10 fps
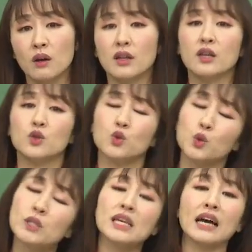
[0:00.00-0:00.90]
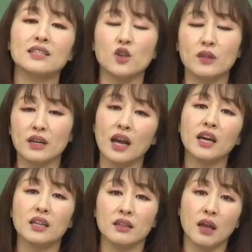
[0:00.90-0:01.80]
네, 더 좋지 않은 선택을
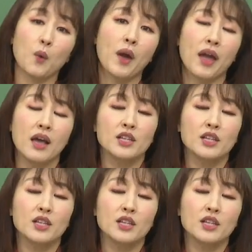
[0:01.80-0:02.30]
하게 된다. 왜?